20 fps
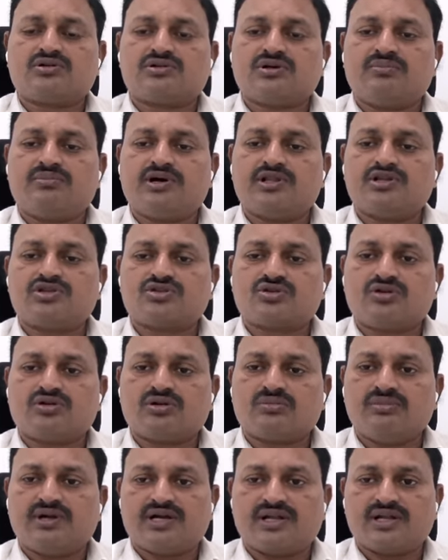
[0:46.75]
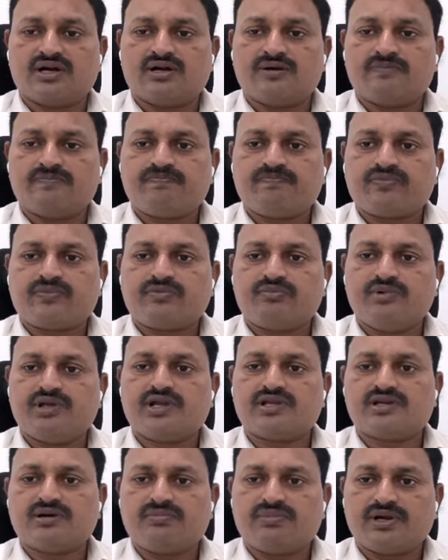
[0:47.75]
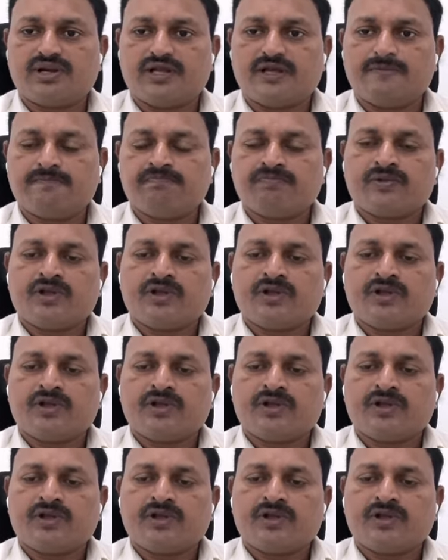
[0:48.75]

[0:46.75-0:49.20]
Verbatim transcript: సంపాదించుకోవడం బెటరా మీరే చెప్పండి